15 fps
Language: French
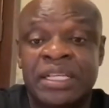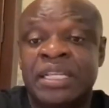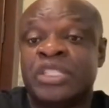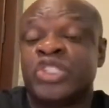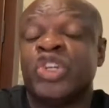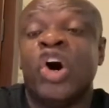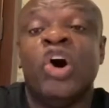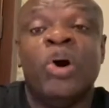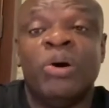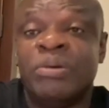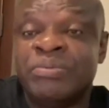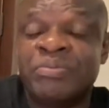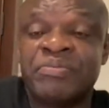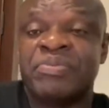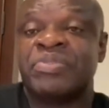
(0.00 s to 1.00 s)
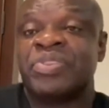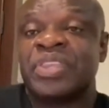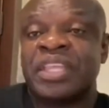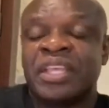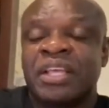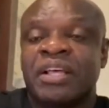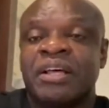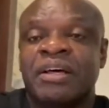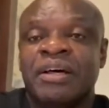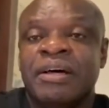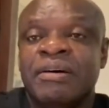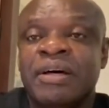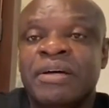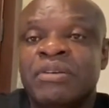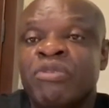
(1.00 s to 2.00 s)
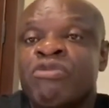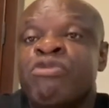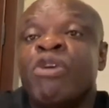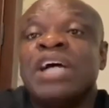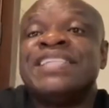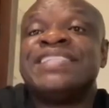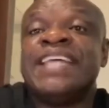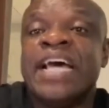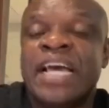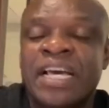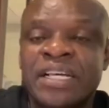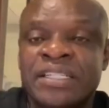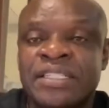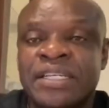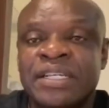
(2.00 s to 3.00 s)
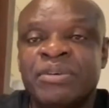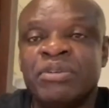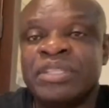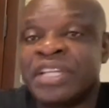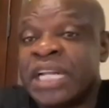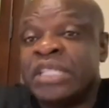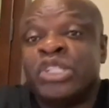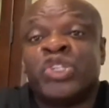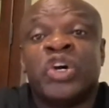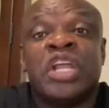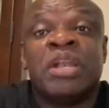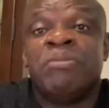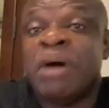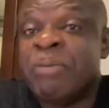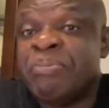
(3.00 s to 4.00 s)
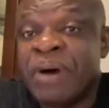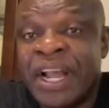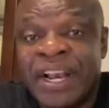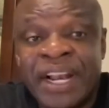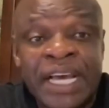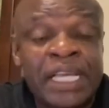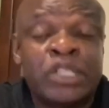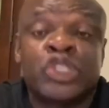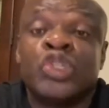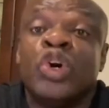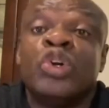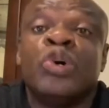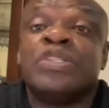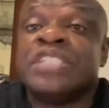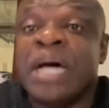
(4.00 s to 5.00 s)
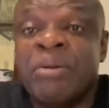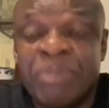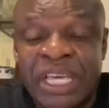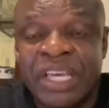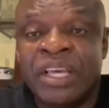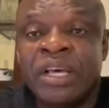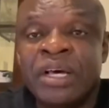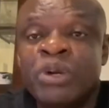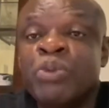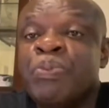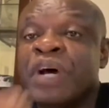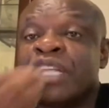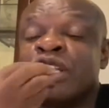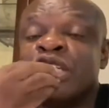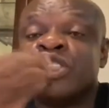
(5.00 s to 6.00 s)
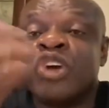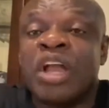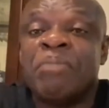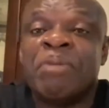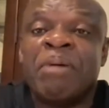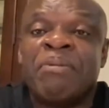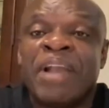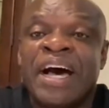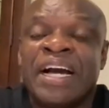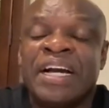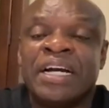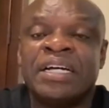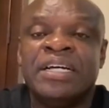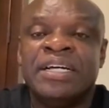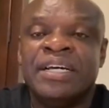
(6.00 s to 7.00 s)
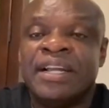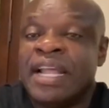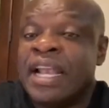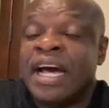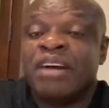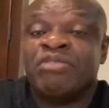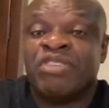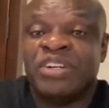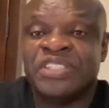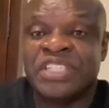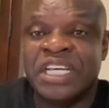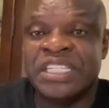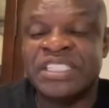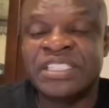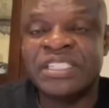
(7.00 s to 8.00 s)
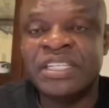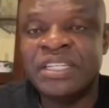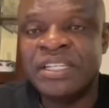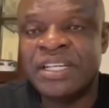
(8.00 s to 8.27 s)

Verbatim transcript: ils sont voisins, traditionnellement parlant, ils sont nos amis. Nous partageons la même langue, la langue française.